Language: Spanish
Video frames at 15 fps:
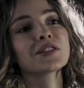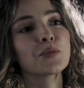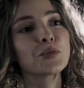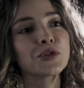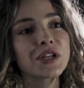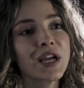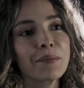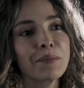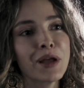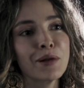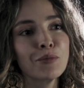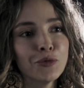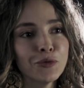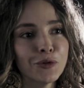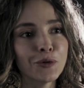es como se
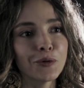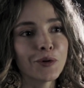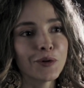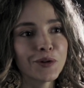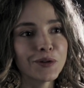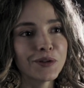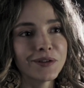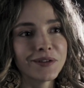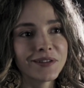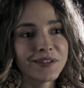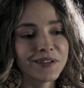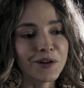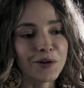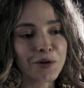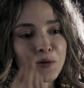cambia el mundo.
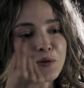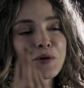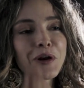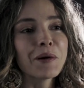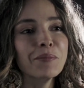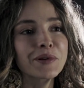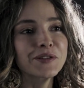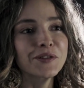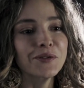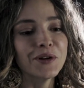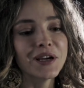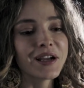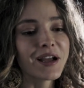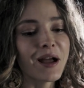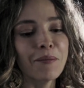Una
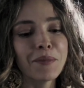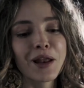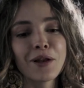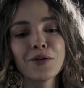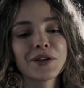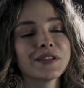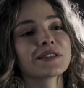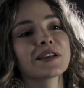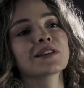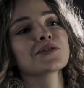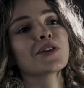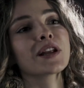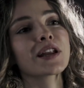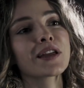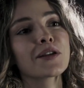persona cambia lo que está
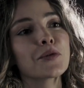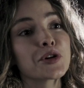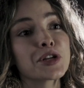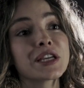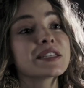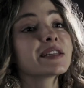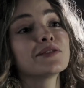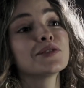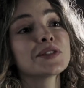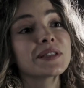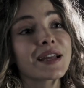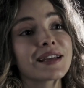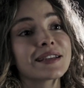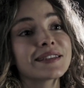a su alrededor y ellas lo están